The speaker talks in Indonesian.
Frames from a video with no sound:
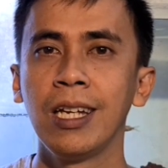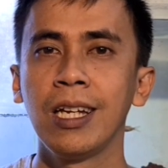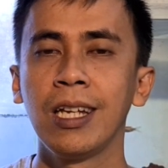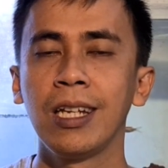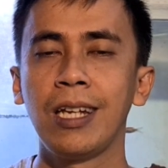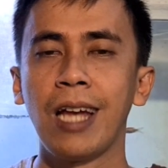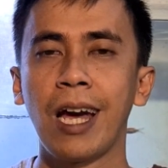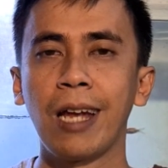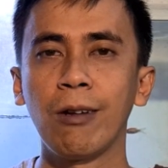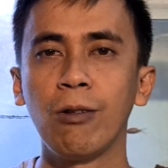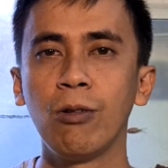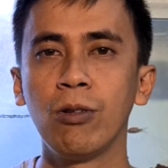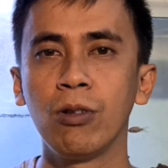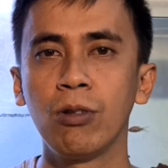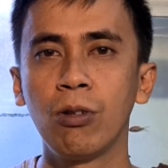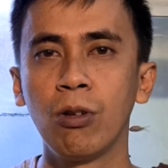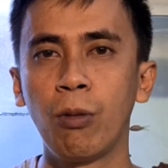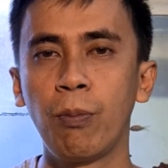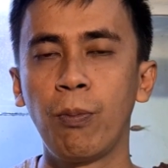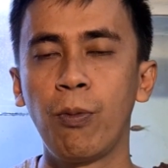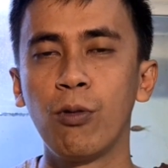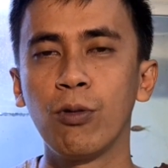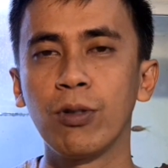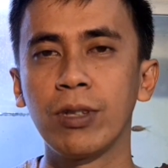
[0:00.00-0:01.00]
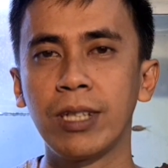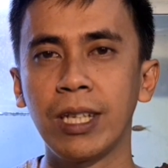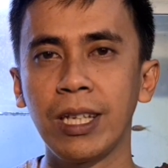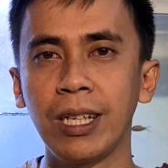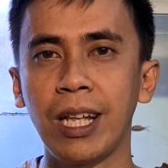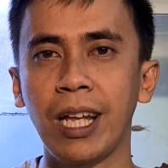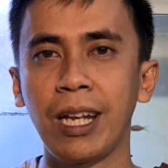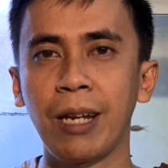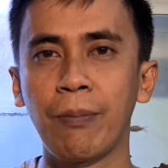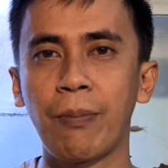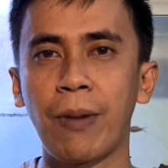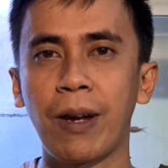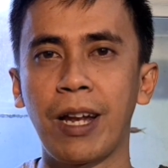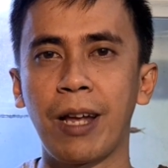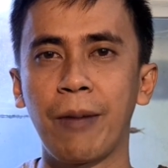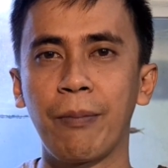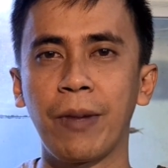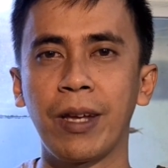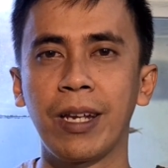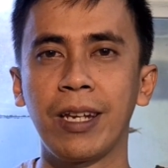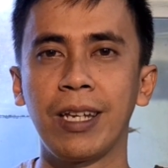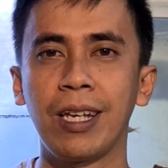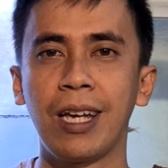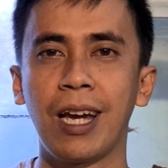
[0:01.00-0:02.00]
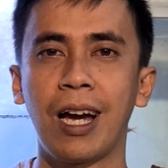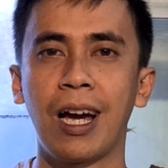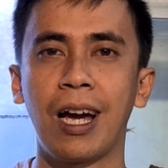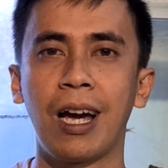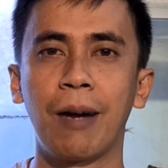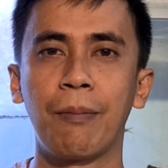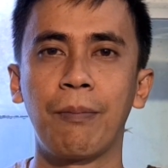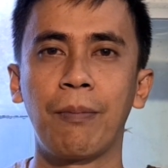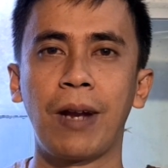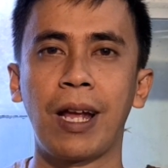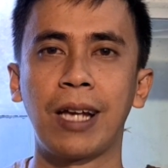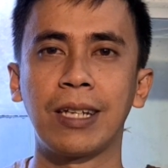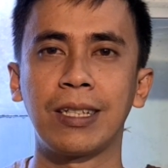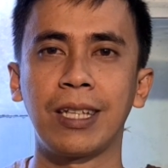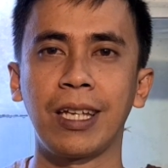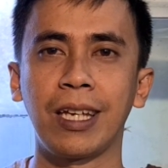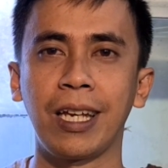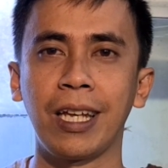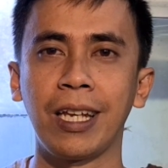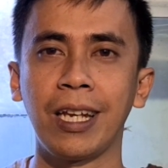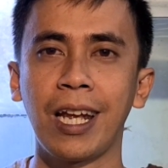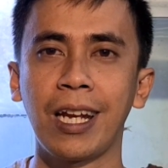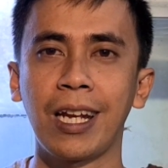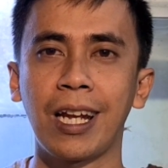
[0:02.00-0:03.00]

Dan untuk fungsi daripada media plastik ini